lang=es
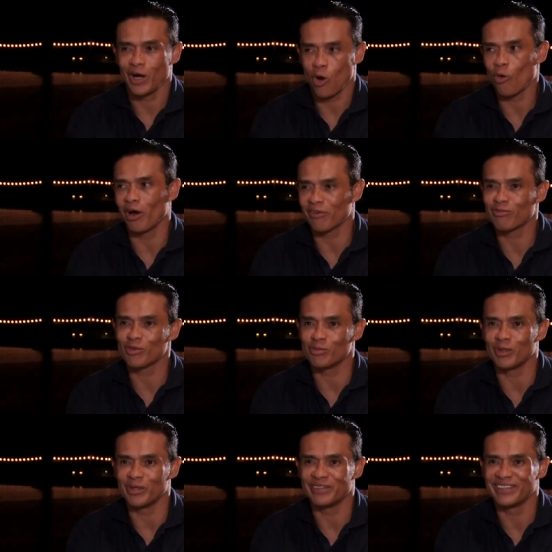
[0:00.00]
Jugar
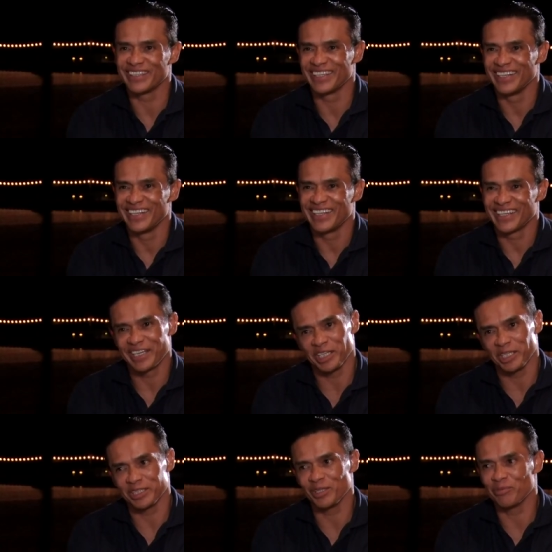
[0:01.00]
fútbol,
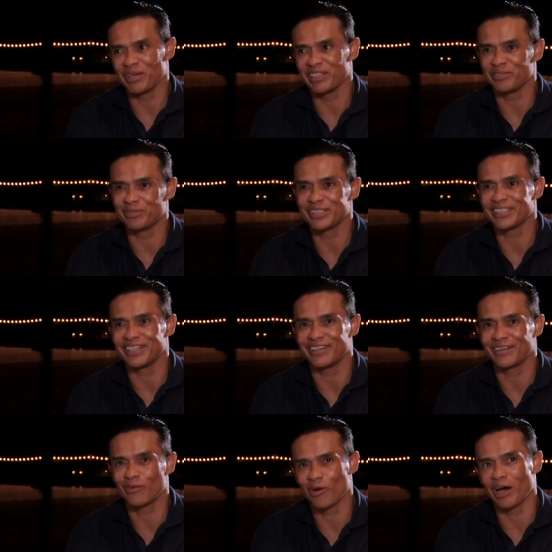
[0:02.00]
que es lo más difícil.
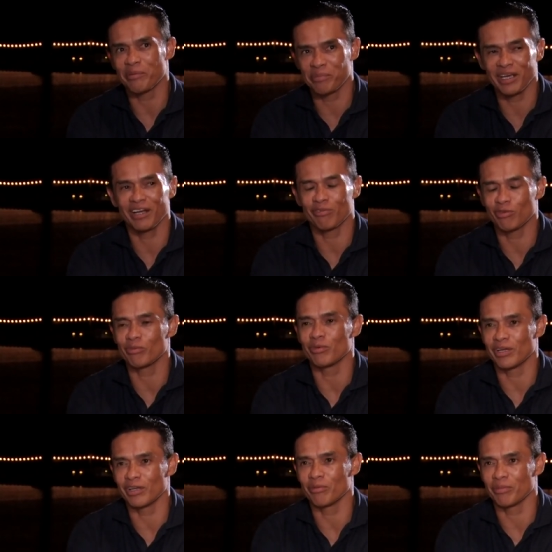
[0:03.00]
Jugar bien al
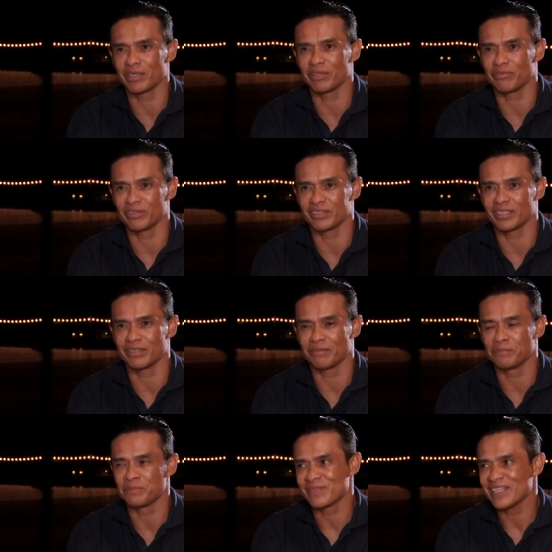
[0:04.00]
fútbol es lo más difícil. Pegar
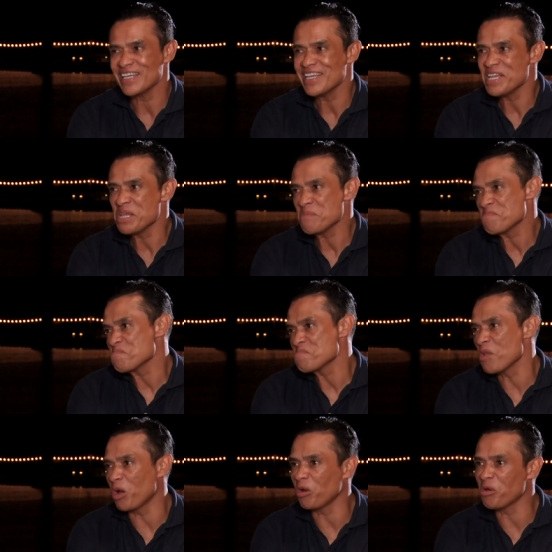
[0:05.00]
baile.
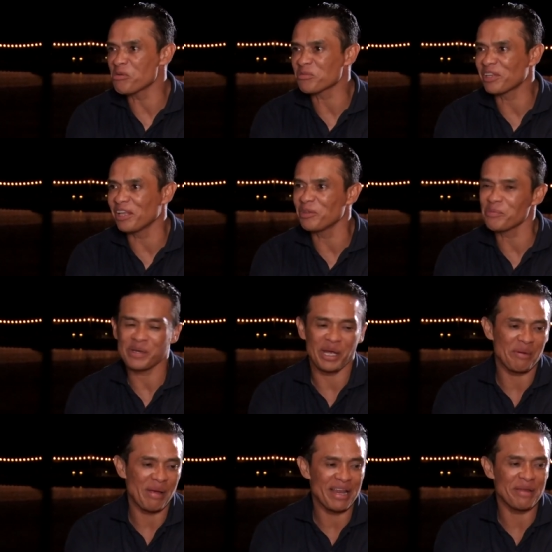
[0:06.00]
No, no tanto
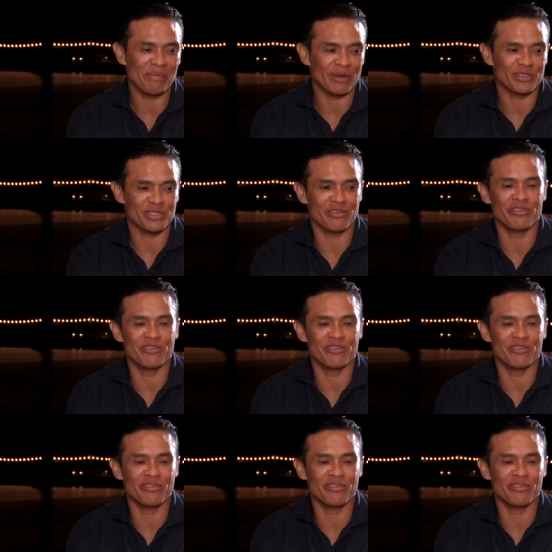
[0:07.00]
pegar baile, pero así